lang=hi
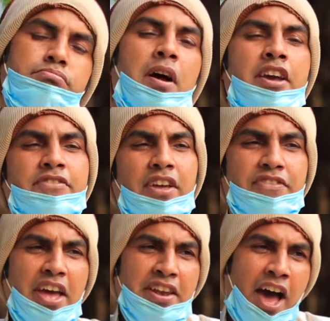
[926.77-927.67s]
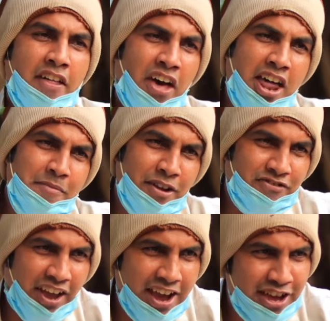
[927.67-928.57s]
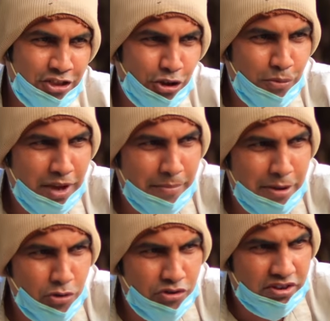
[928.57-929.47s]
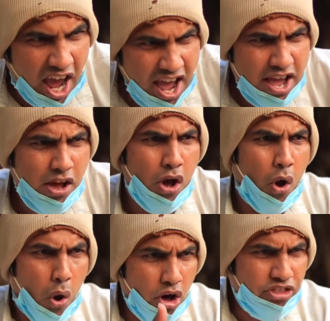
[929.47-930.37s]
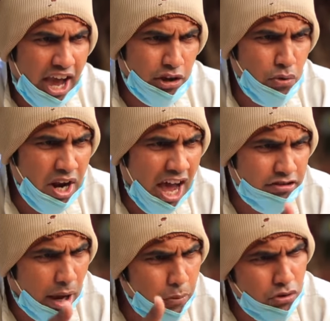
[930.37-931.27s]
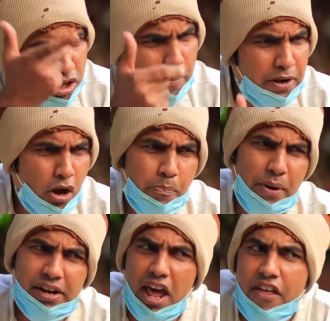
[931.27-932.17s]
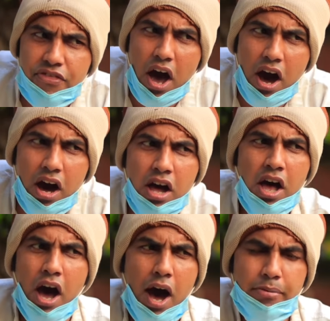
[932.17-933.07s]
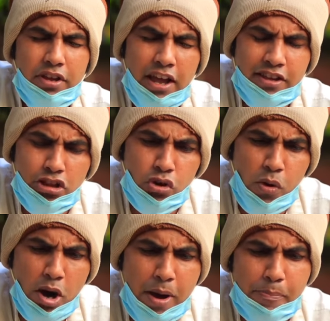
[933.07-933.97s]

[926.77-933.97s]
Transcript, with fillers: भाई चाचा नादान बस चाहिए तू भी अभी बुढ़े होता क्यों ना सब कुछ अपने ऊपर रहता अब चाचा तुम्हें मैं